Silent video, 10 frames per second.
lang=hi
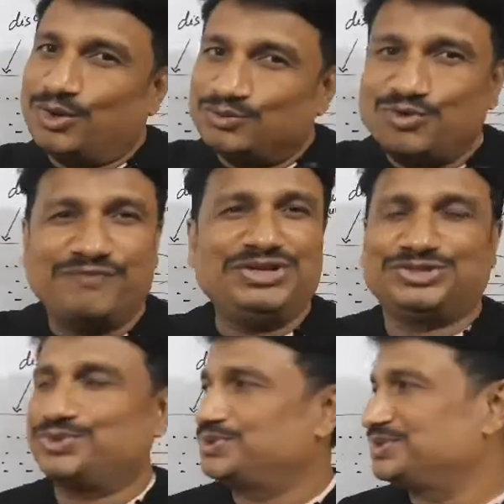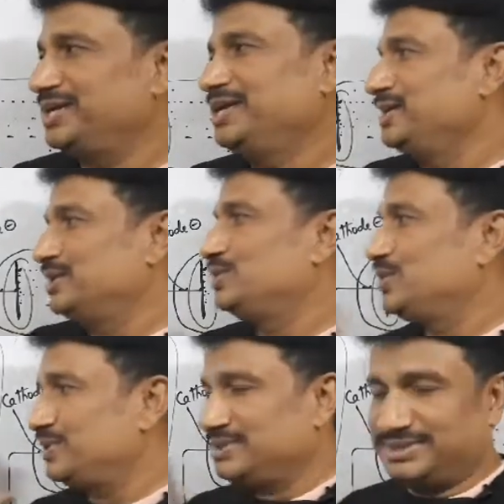वो भी सोर्स है तो
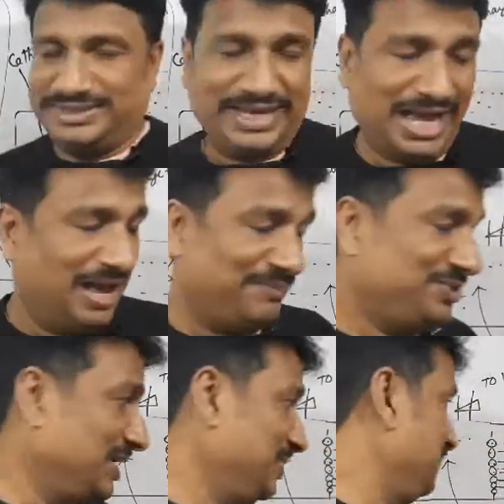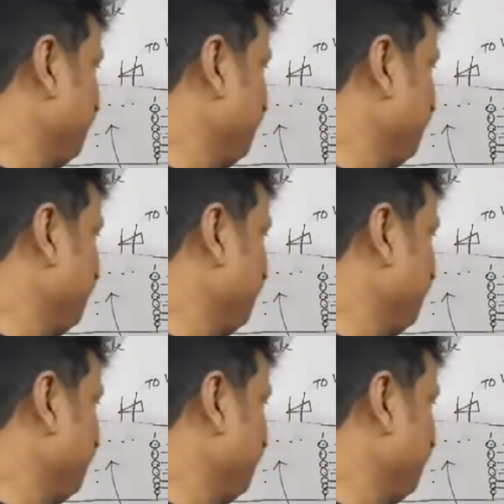ये आप जाने